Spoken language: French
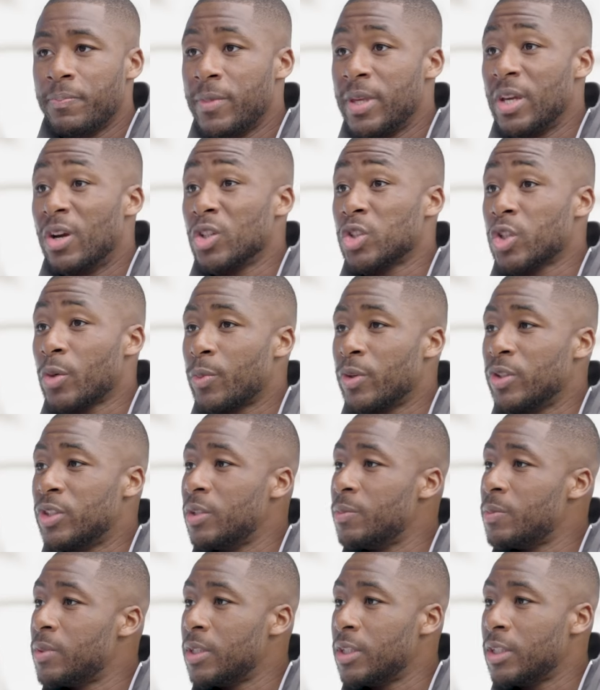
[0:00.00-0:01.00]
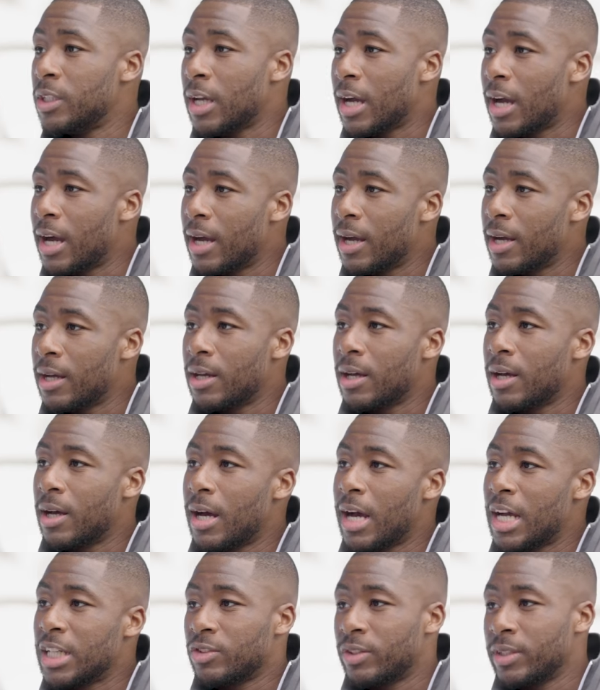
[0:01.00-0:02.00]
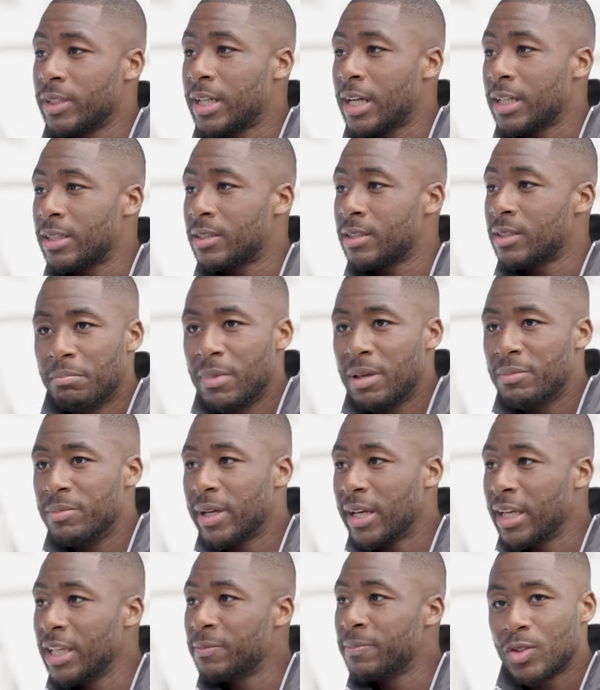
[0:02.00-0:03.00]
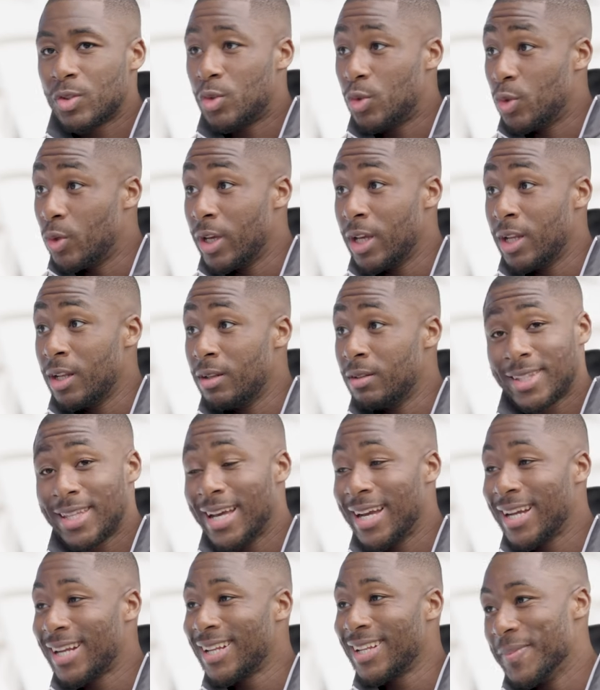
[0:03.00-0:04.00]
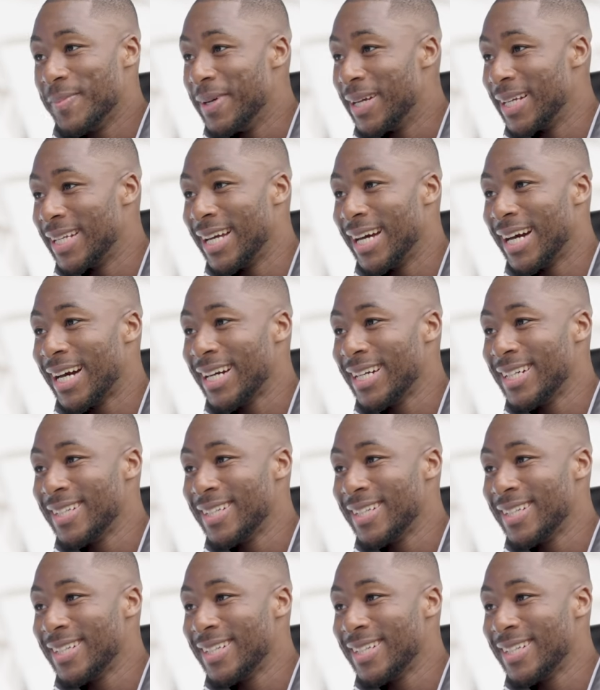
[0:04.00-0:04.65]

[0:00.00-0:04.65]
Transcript: Mais en championship, c'est H24. Même rythme, duel, tacle, bagarre,